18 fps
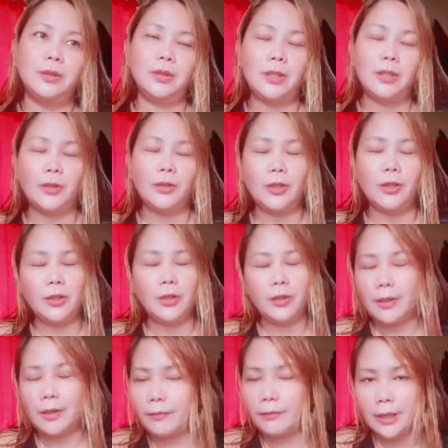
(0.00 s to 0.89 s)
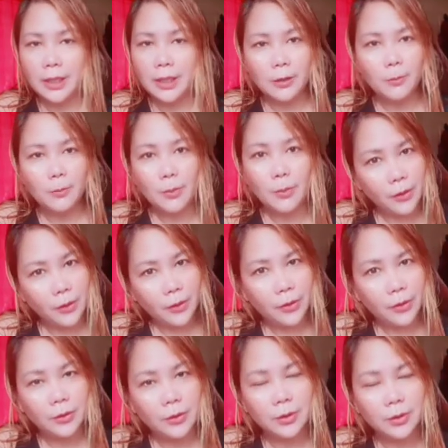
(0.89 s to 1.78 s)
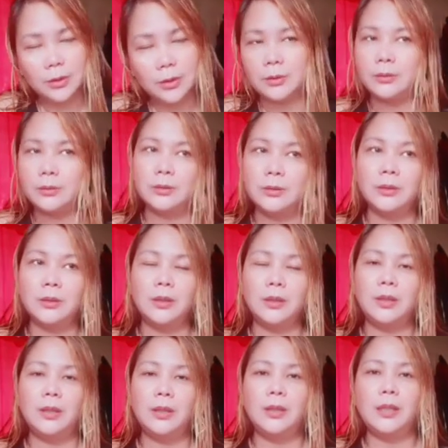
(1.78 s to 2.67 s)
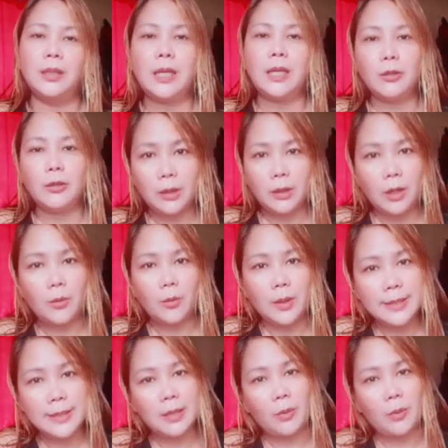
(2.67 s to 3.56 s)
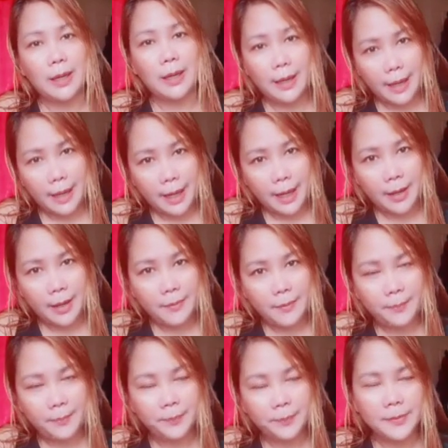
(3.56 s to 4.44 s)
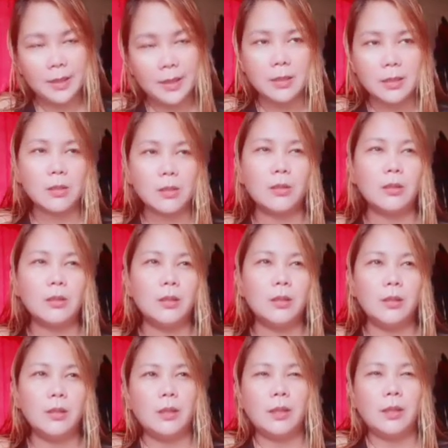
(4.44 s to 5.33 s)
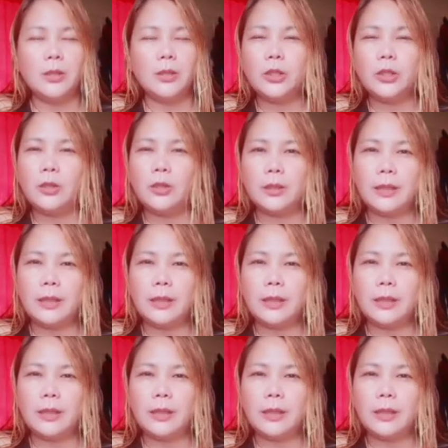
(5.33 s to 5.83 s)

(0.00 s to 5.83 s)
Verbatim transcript: or revenue mo lalo na uwi sa wala. So, yun,